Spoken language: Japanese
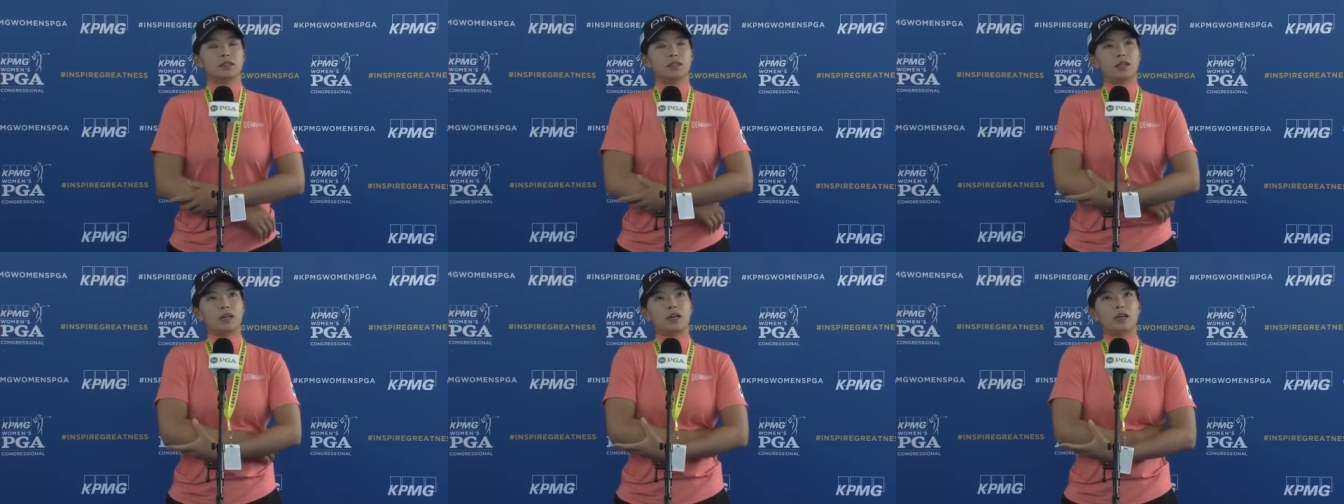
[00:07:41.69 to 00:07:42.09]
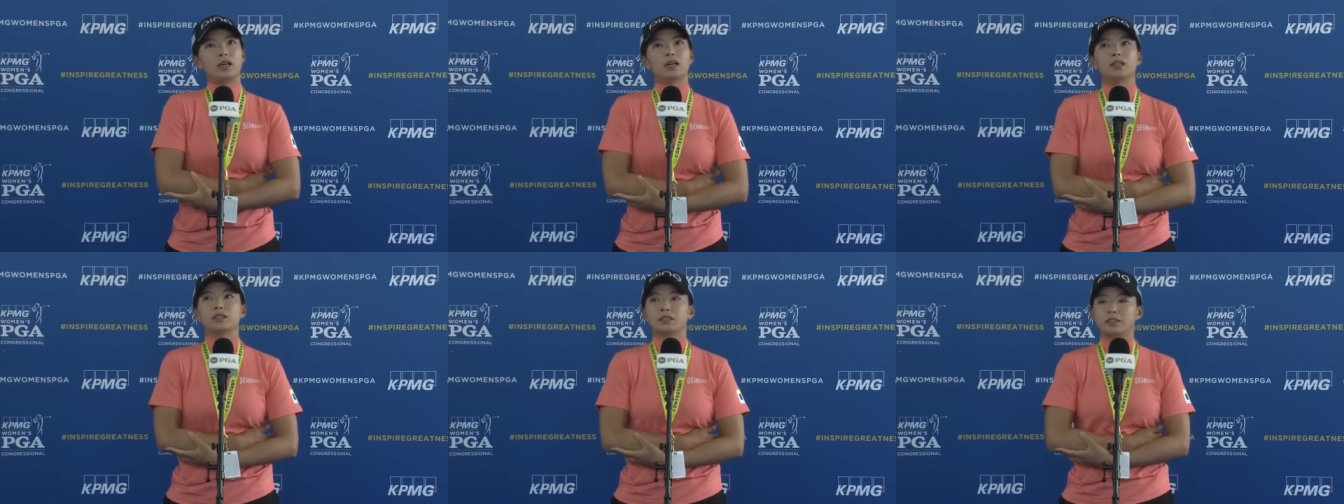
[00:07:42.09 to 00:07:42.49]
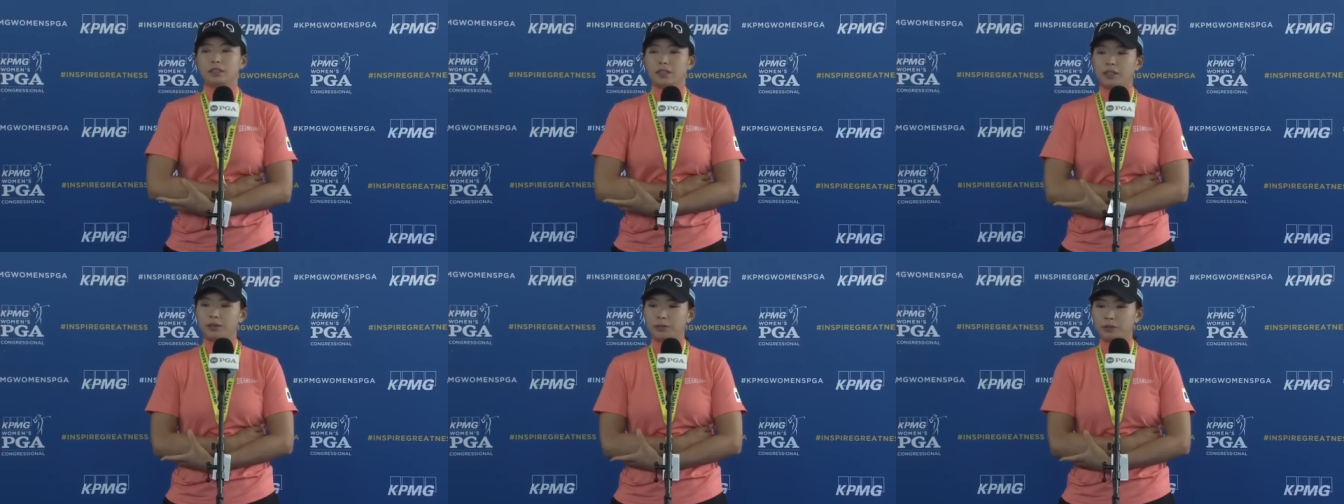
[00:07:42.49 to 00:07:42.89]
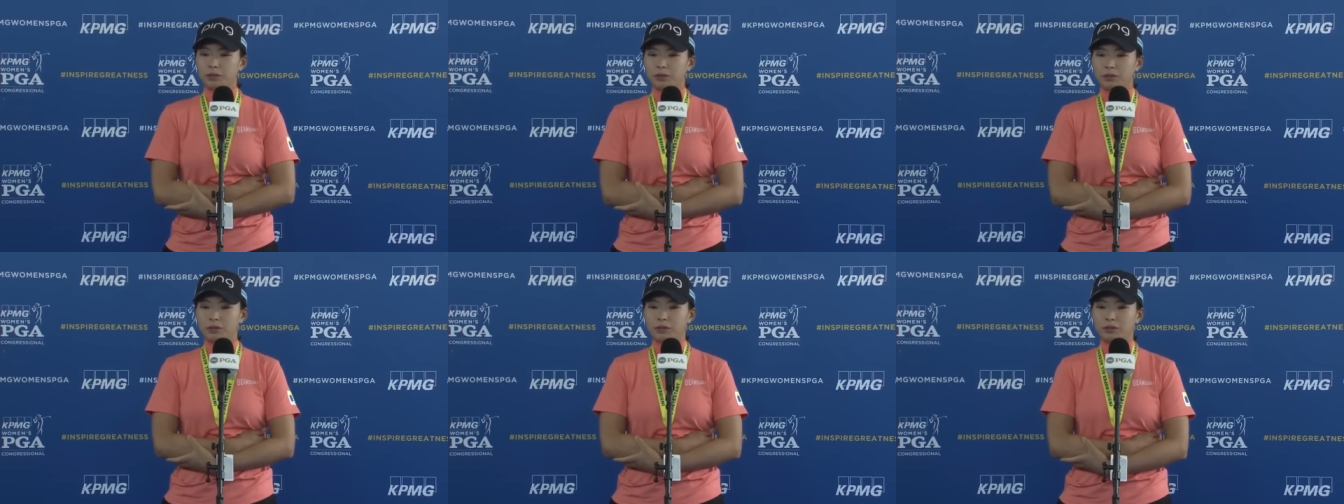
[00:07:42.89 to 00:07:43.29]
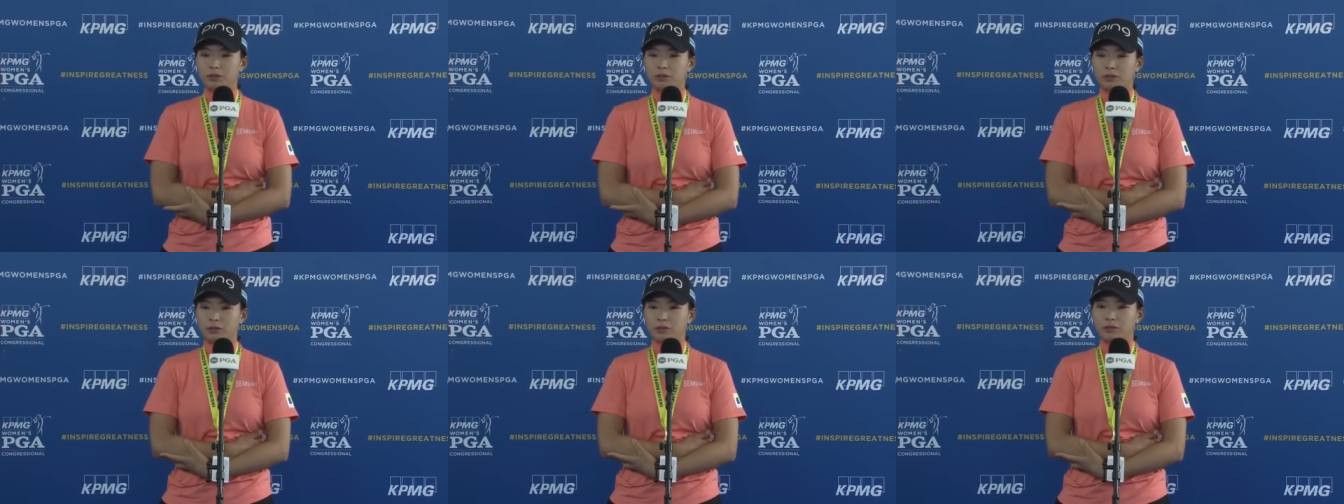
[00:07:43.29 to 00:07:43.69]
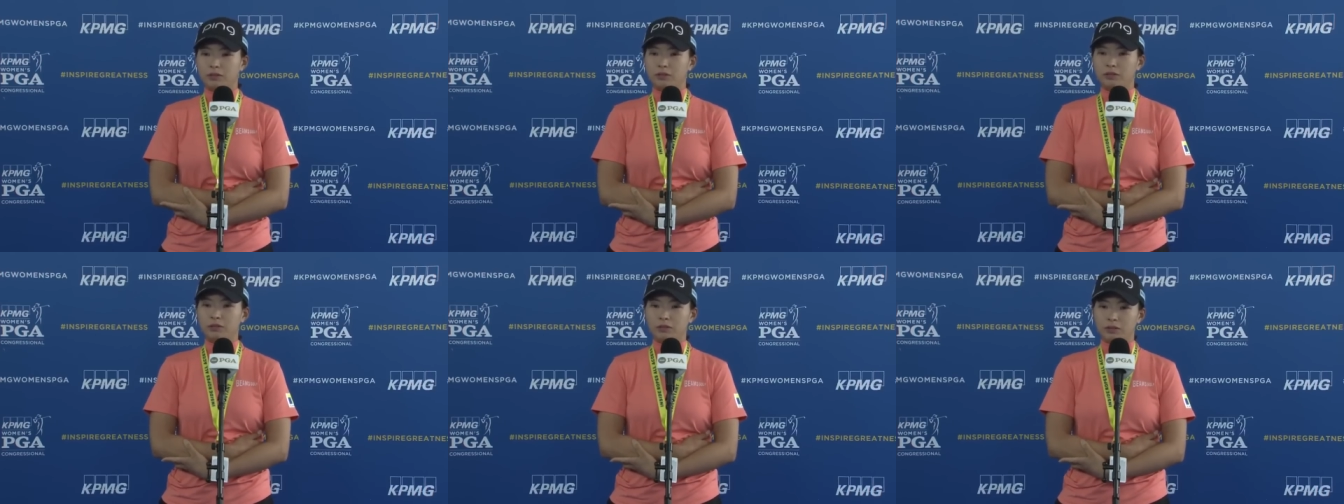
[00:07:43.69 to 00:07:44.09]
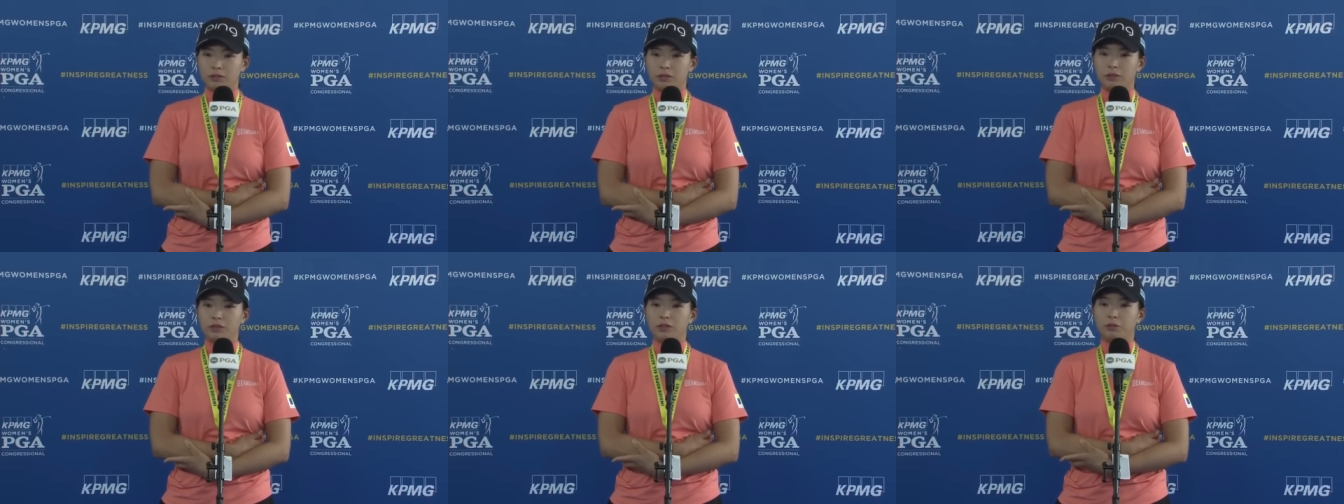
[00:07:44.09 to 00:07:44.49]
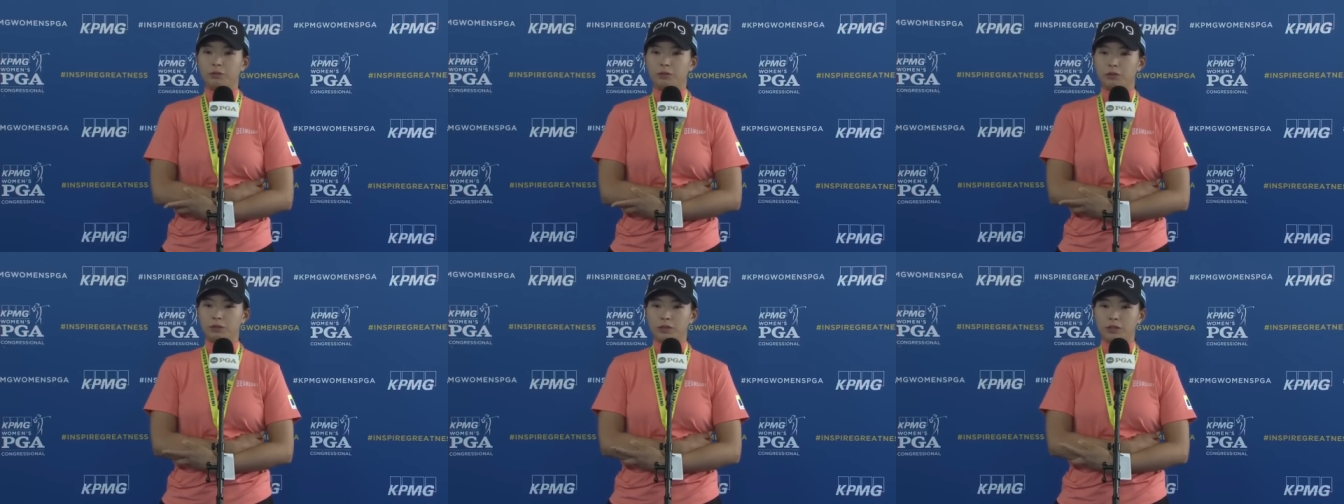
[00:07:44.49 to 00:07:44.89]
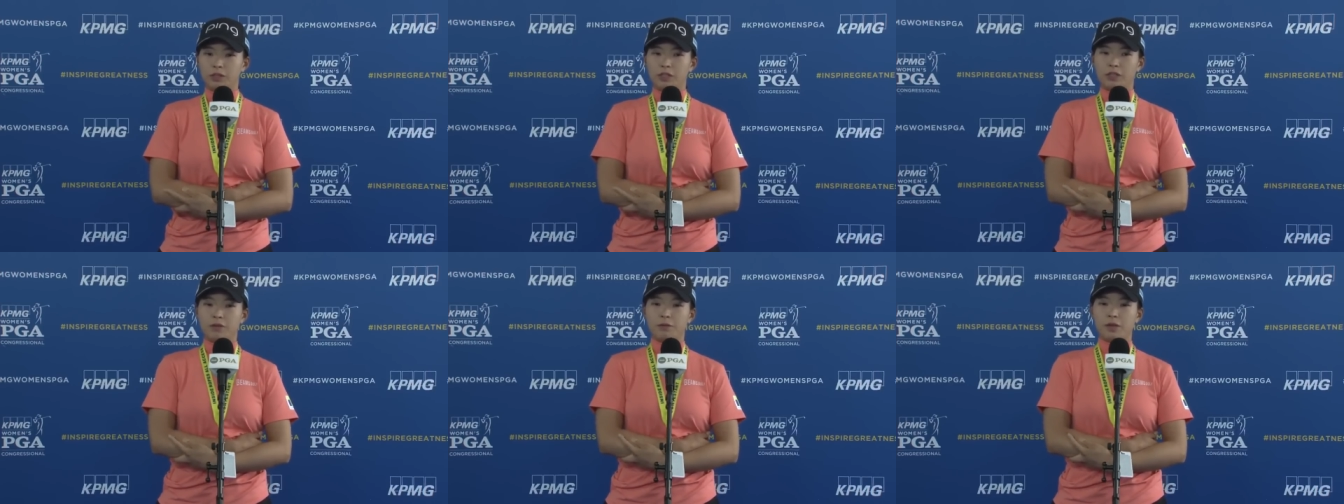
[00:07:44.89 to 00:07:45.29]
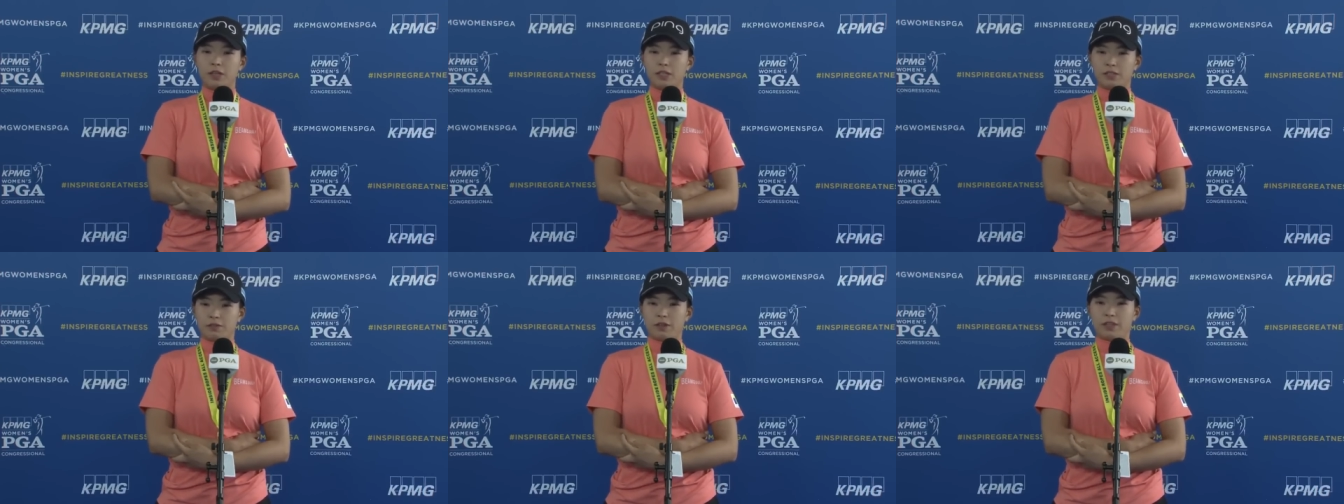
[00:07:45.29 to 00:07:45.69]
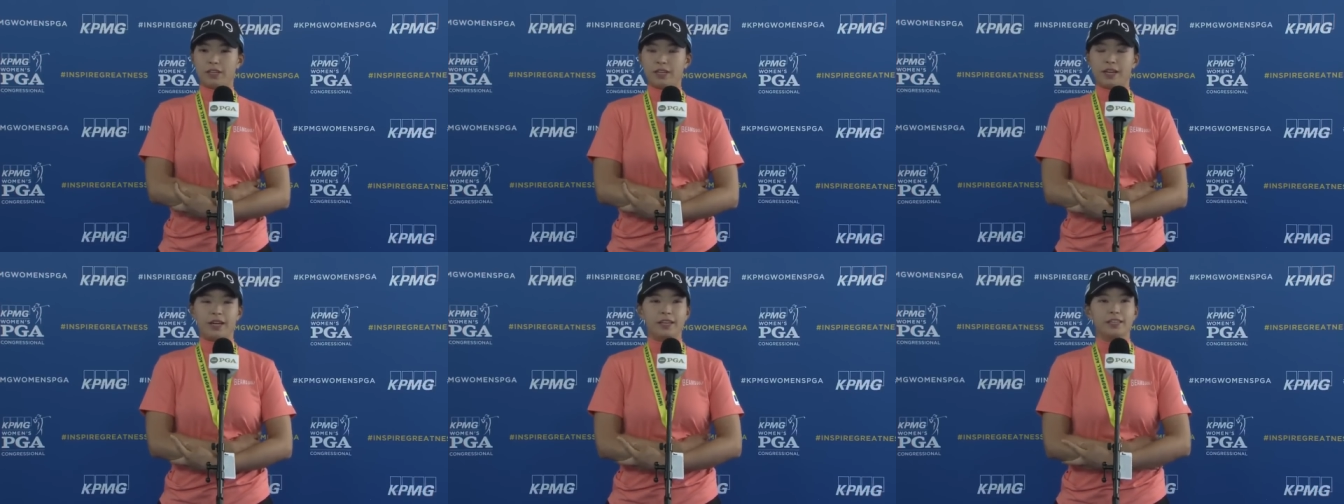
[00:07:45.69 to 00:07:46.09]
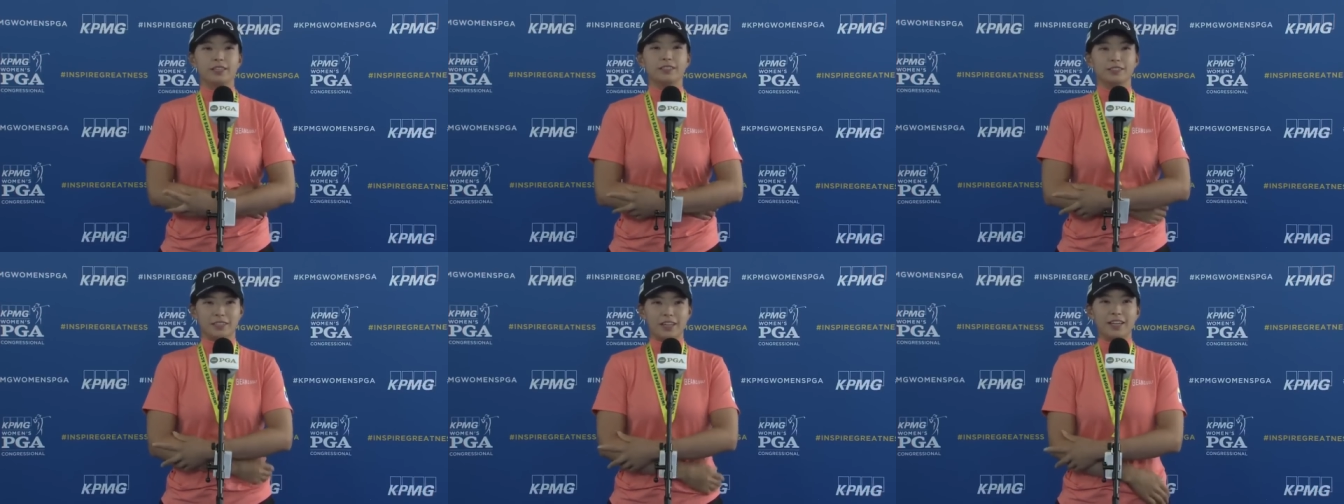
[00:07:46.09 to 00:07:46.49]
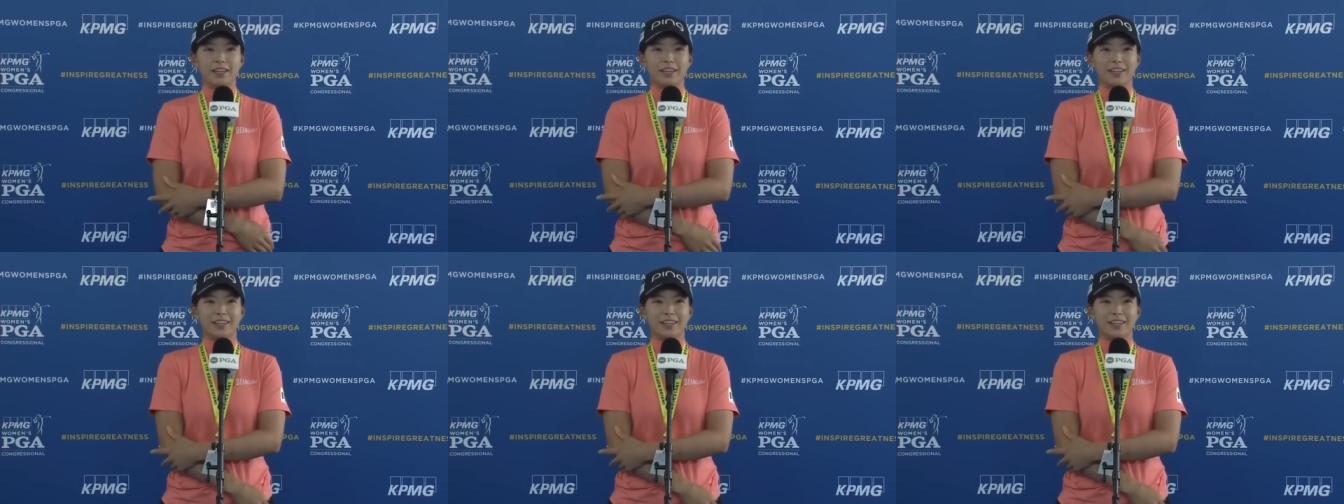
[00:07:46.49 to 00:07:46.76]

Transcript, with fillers: あシェブロンよりもいいイメージは出ないですね